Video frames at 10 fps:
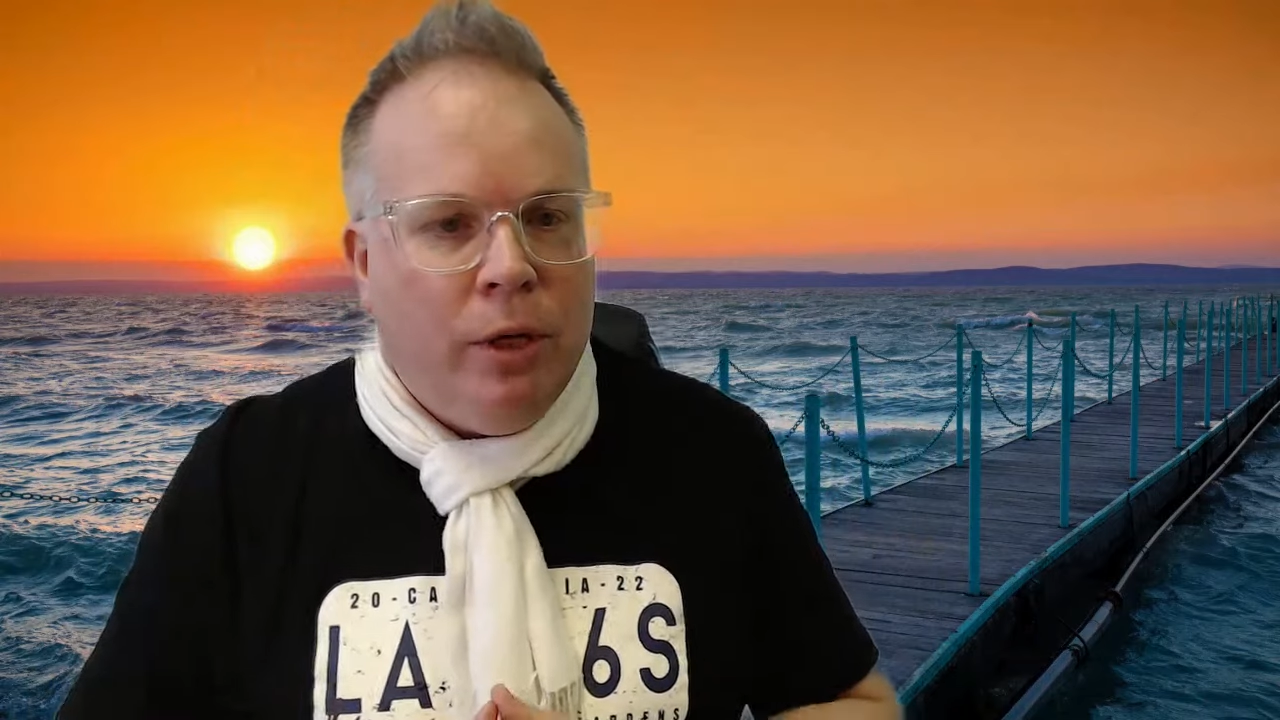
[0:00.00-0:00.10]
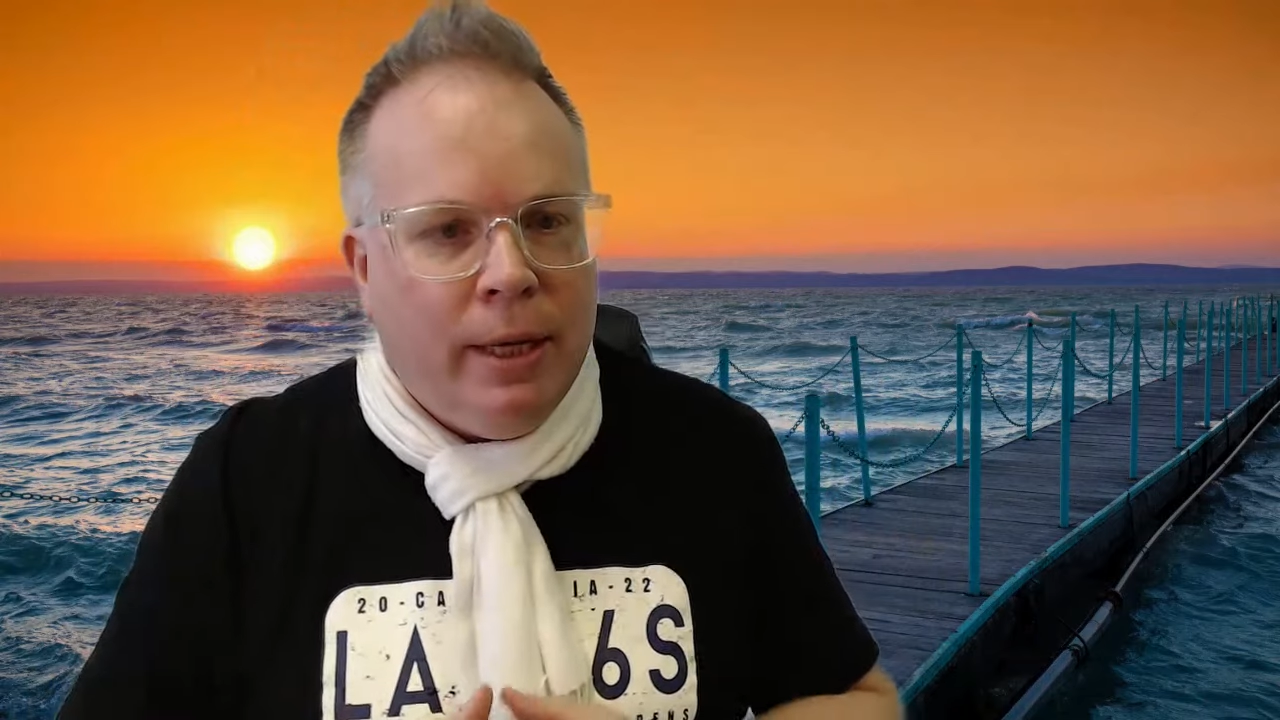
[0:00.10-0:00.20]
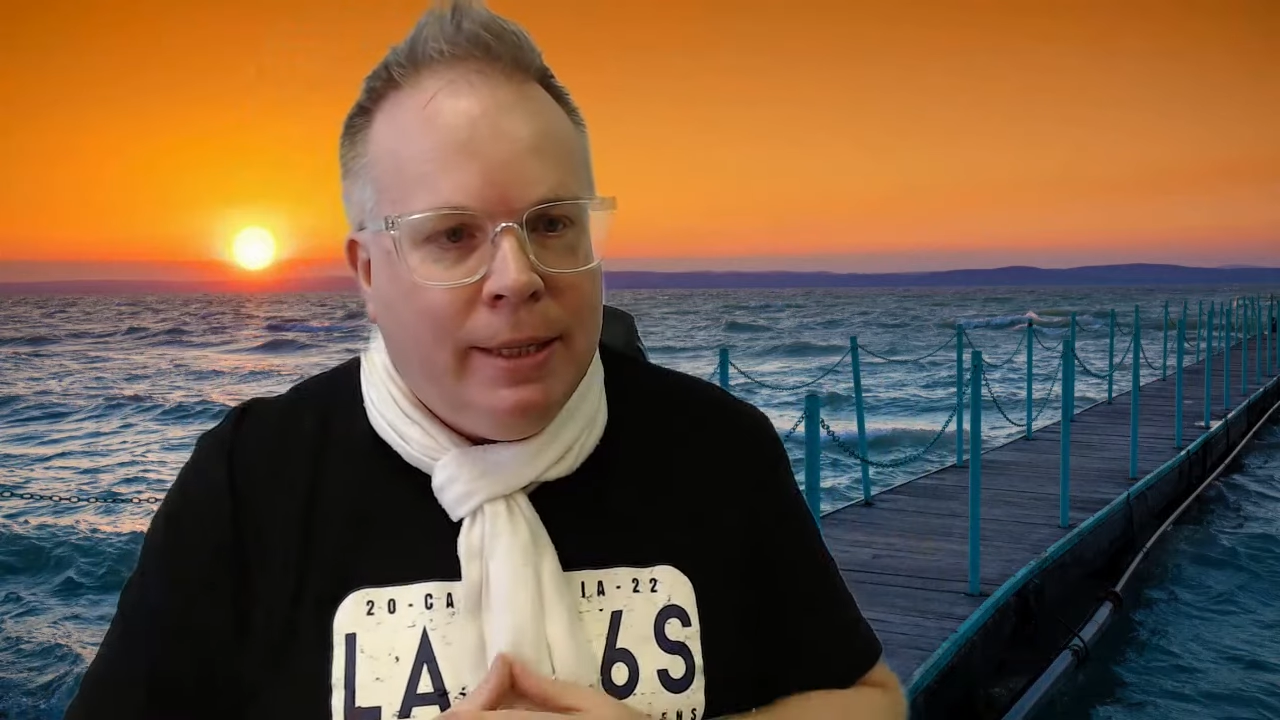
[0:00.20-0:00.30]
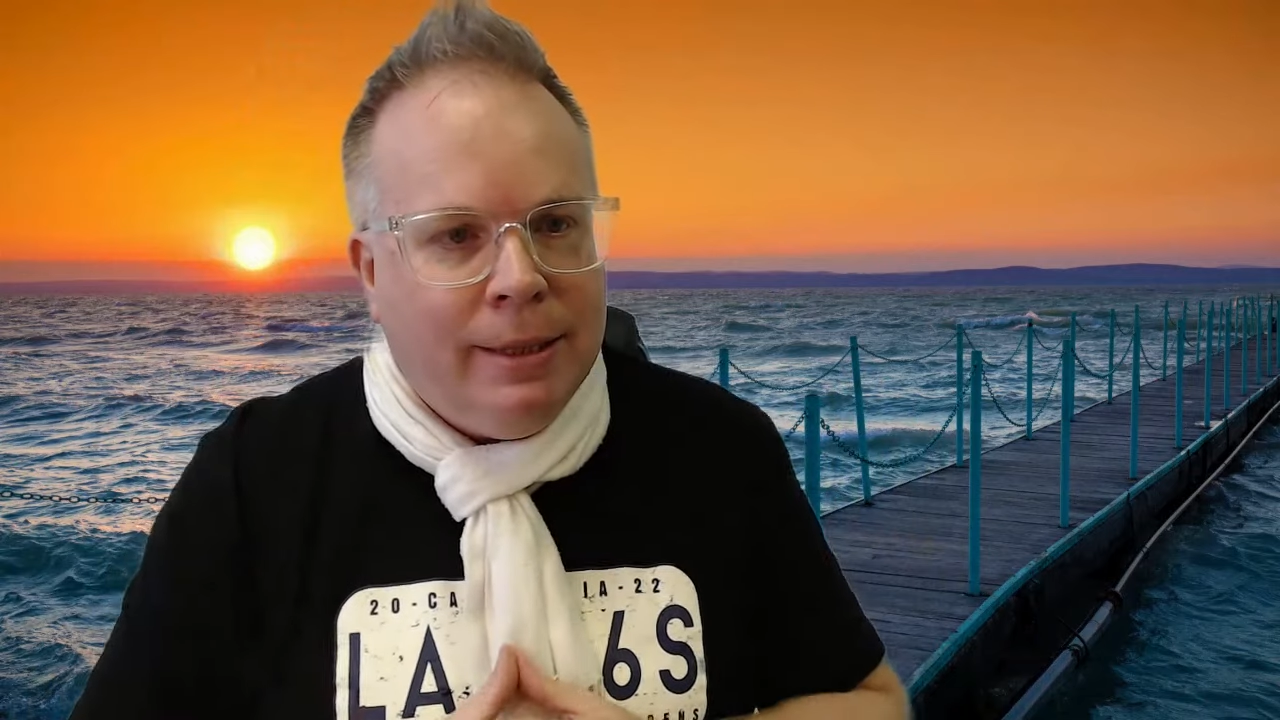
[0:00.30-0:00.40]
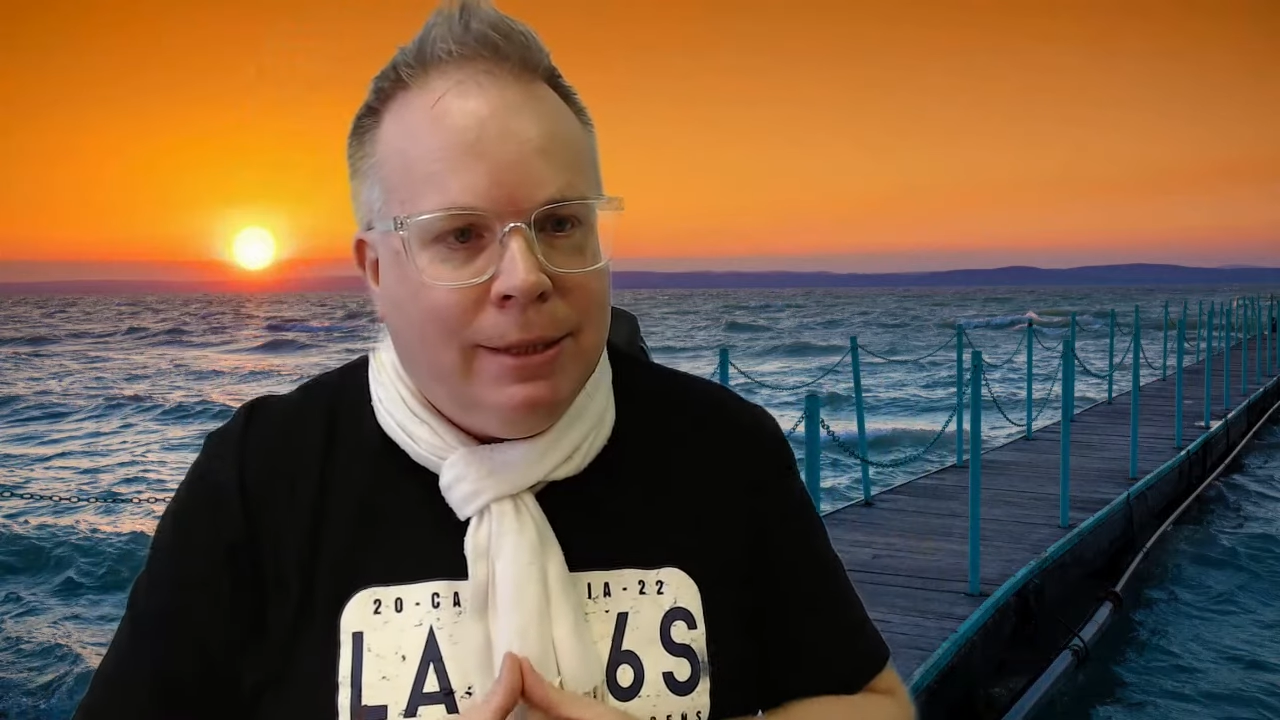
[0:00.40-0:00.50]

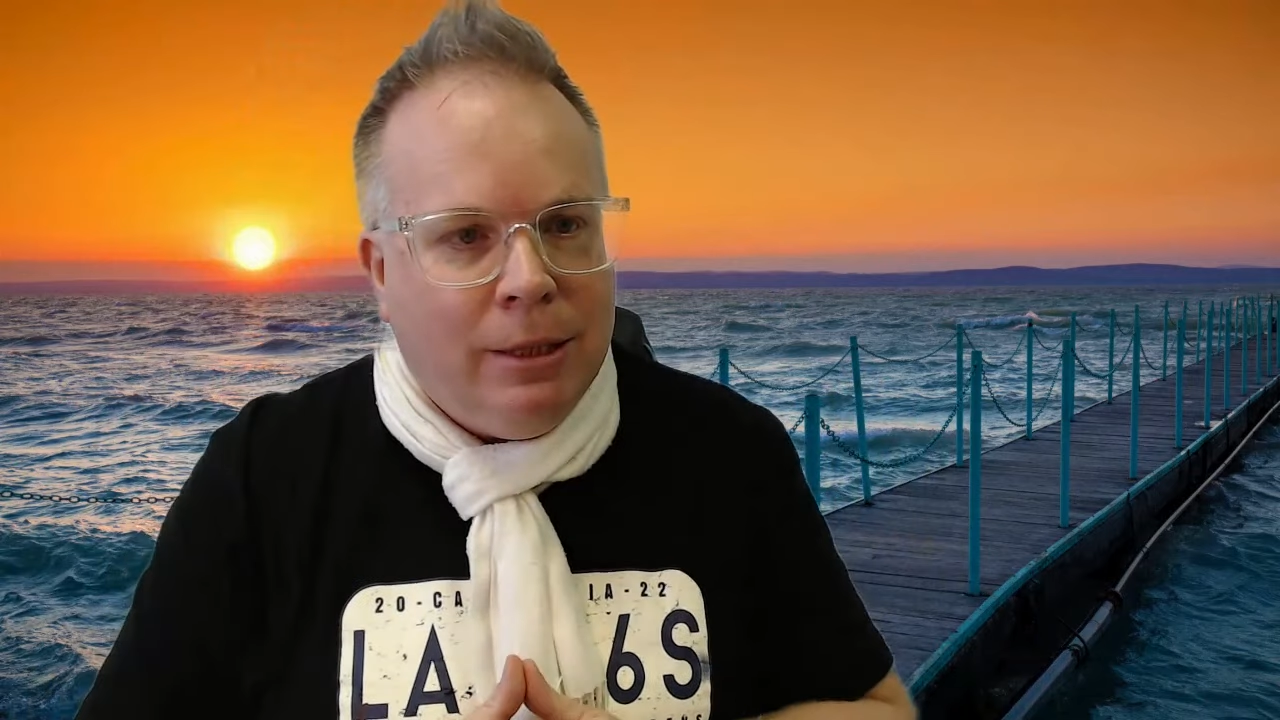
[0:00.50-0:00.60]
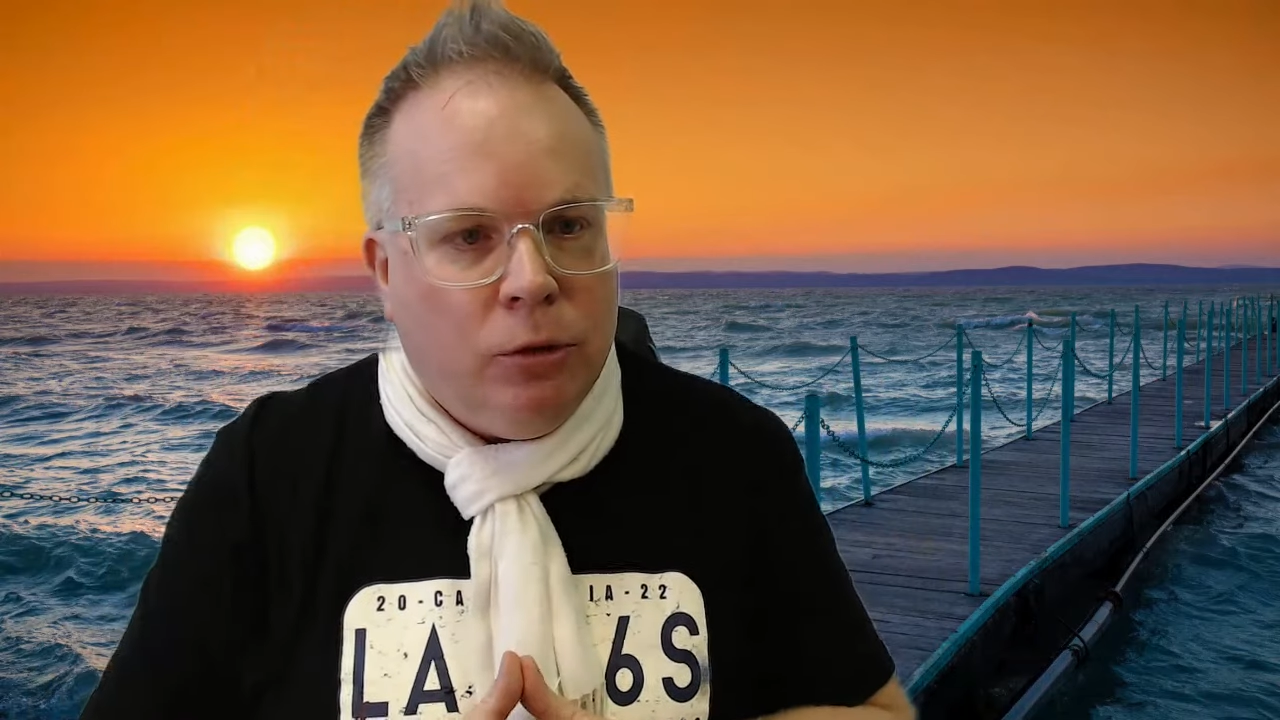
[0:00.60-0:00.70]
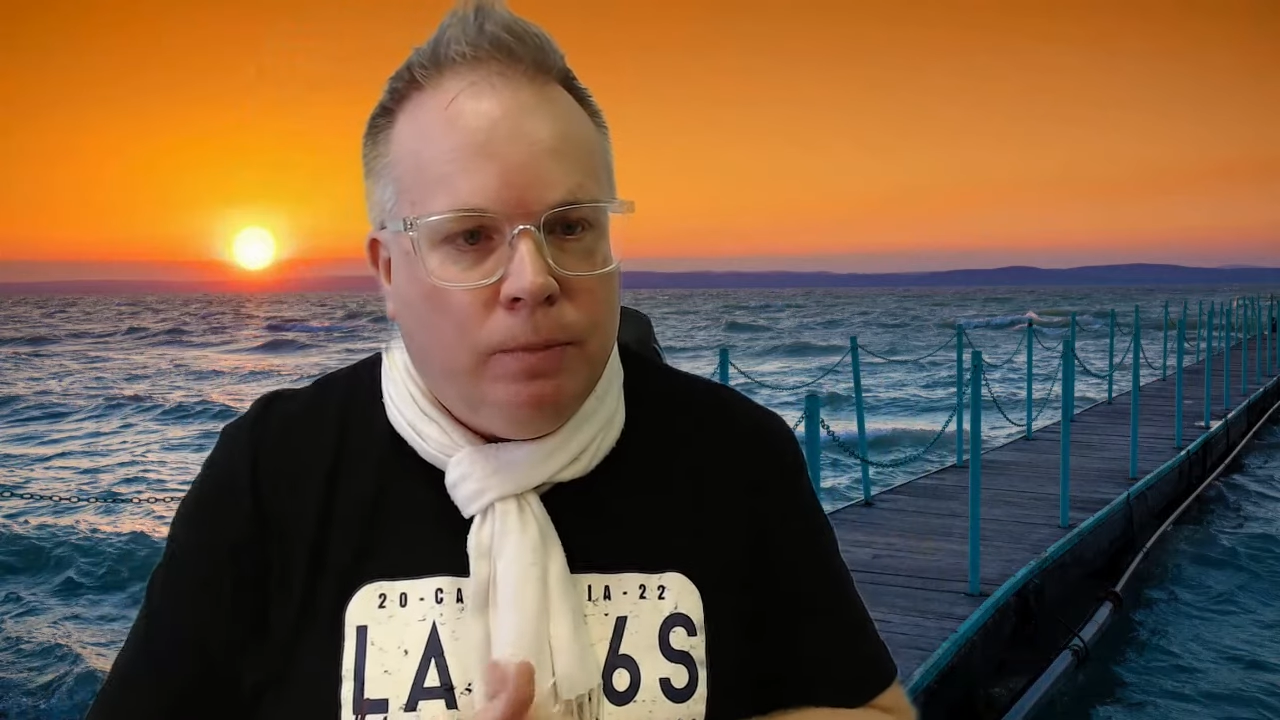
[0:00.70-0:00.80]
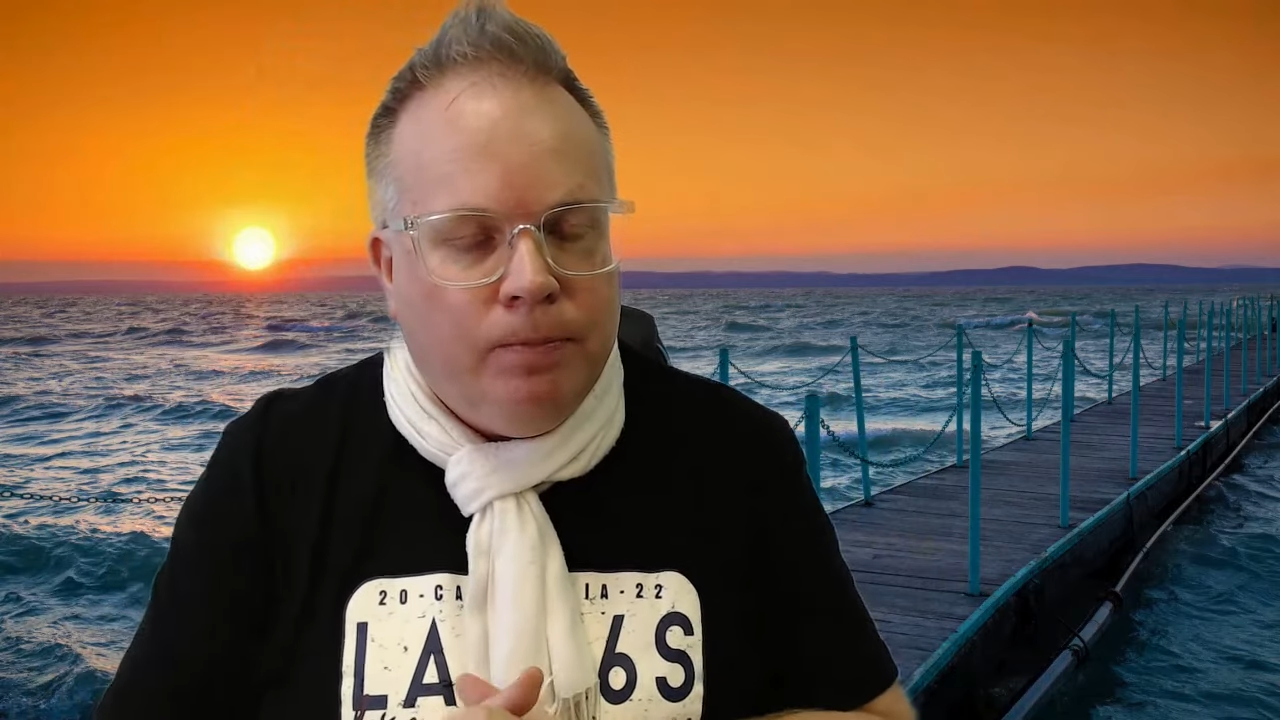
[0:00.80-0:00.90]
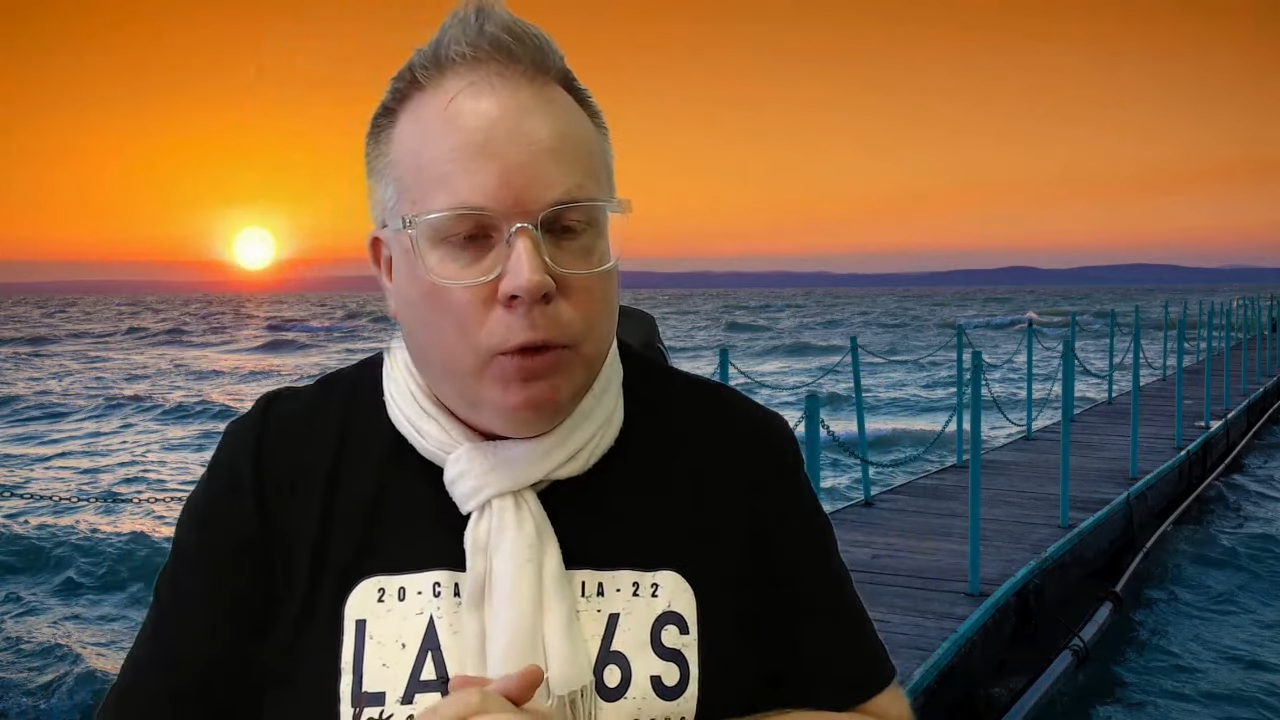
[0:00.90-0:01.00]
hier in der Sendung.